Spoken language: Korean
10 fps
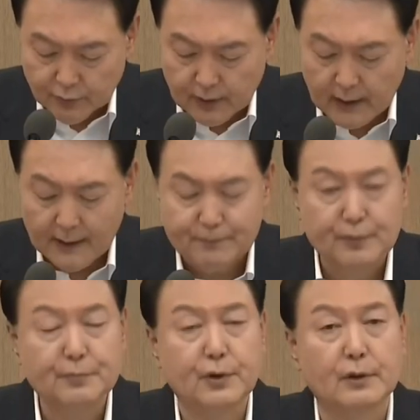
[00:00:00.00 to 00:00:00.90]

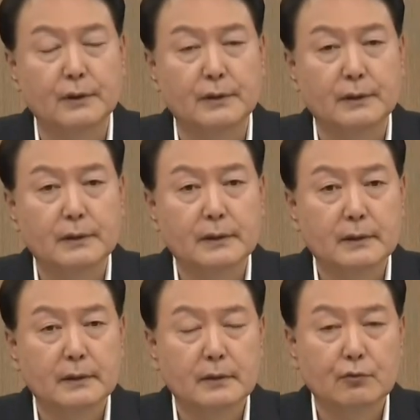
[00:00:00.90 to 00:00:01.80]
국가의 품격은
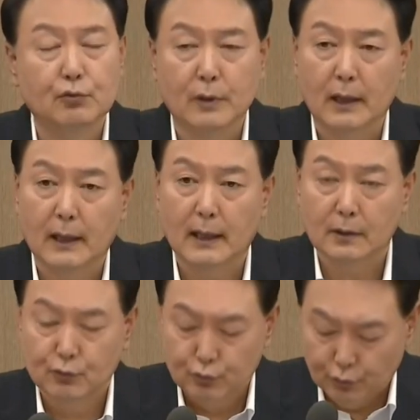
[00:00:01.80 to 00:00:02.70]

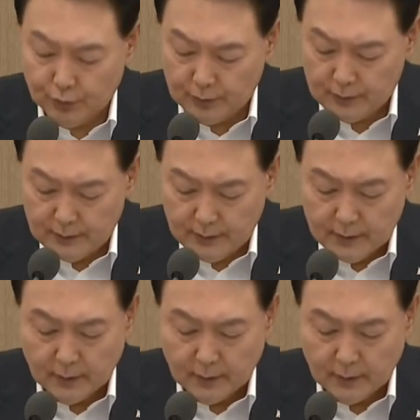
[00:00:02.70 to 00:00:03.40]
국가가 누구를